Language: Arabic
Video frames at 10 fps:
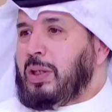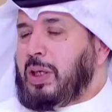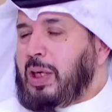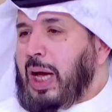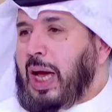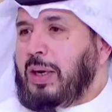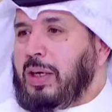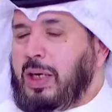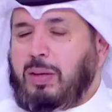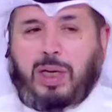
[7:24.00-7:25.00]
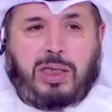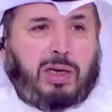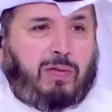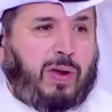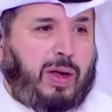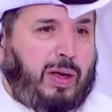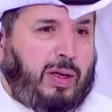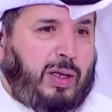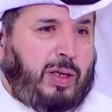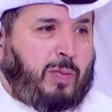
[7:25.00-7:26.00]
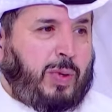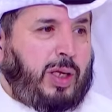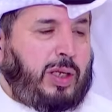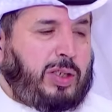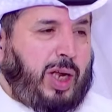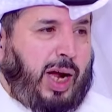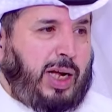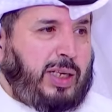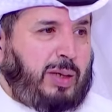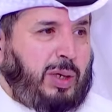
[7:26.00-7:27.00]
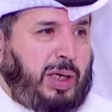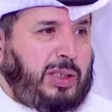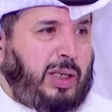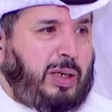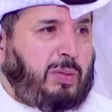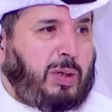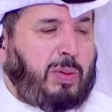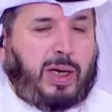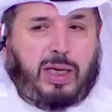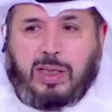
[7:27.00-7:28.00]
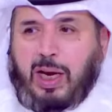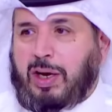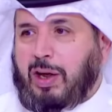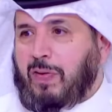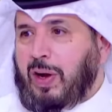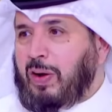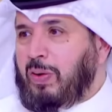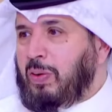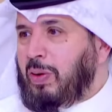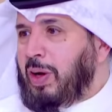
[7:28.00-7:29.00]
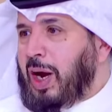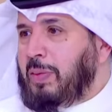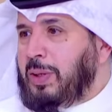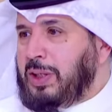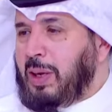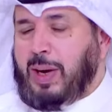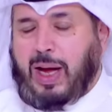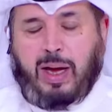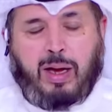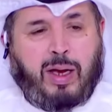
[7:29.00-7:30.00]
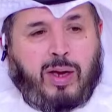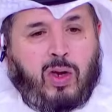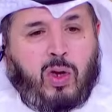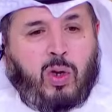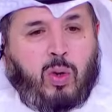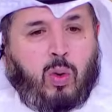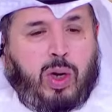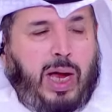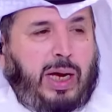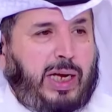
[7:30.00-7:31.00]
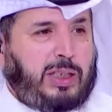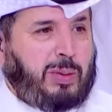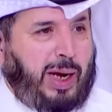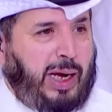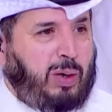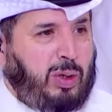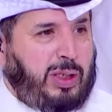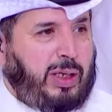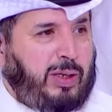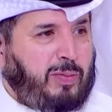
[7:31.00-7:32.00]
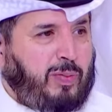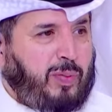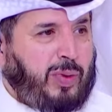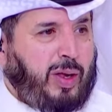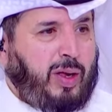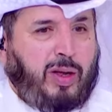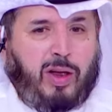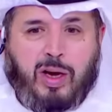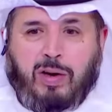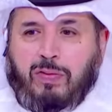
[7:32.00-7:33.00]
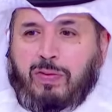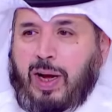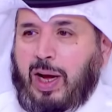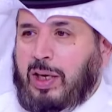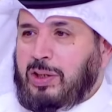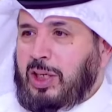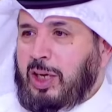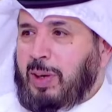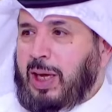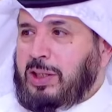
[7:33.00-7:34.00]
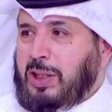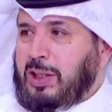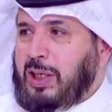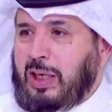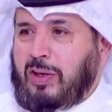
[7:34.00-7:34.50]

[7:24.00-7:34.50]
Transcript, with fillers: كان كنا متعايشين في استراحه عبد العزيز المقبل اسال الله ان يغفر له ويرحمه عند ابنائه وكان اللي عازمنا علي ولده فالزعيم الله يسعده